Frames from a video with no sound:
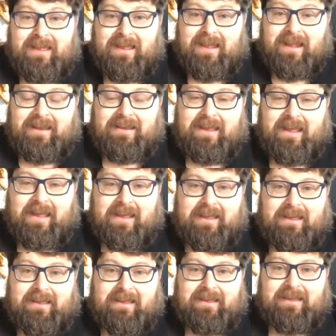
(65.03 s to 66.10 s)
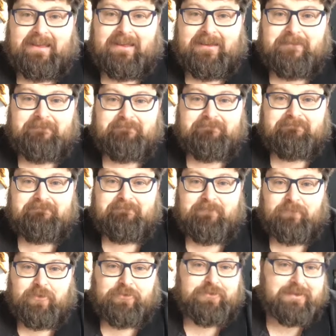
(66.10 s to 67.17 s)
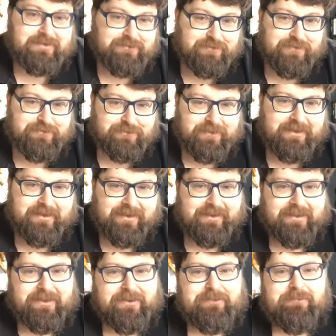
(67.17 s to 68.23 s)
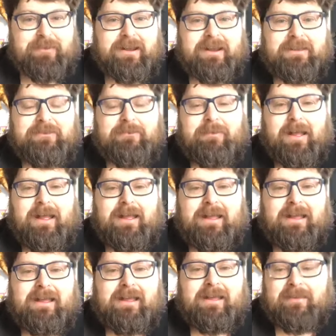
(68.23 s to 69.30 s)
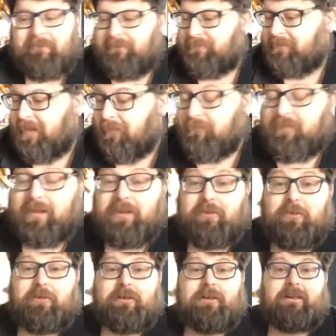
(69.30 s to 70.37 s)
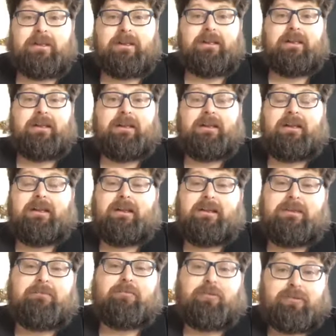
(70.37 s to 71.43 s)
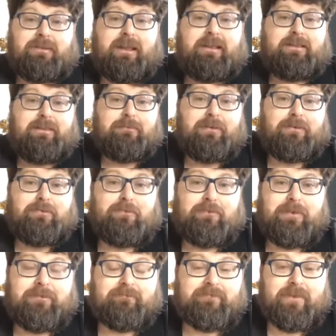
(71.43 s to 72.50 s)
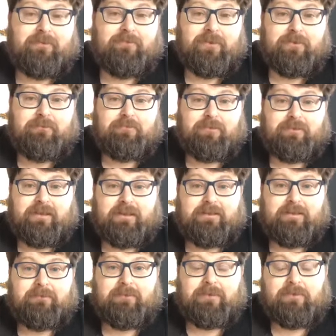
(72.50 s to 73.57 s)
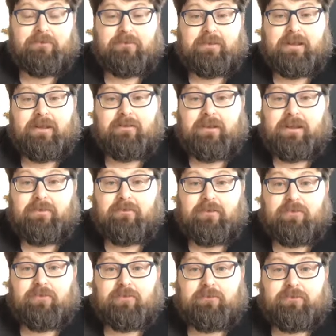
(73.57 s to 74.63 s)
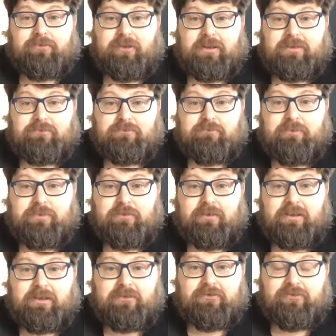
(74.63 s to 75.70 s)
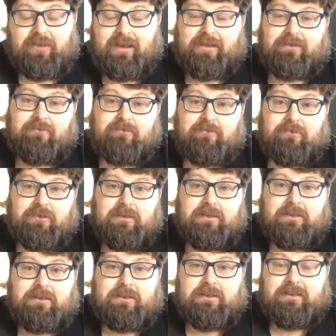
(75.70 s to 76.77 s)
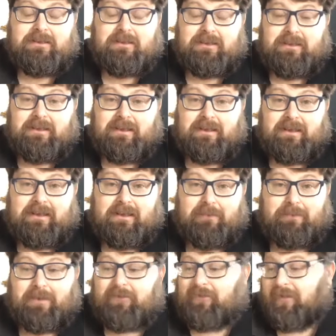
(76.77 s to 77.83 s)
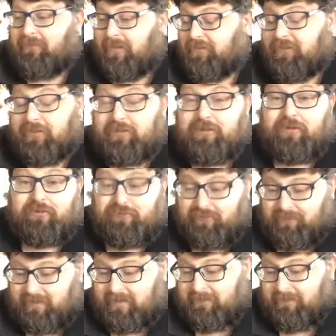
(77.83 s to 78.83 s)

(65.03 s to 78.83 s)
Ed è eh, una citazione di Soren Kierkegaard, peraltro, ma ah, eh, davvero importante per noi, davvero importante per noi. Allora io voglio cominciare subito leggendo eh, la pagina del Vangelo di oggi perché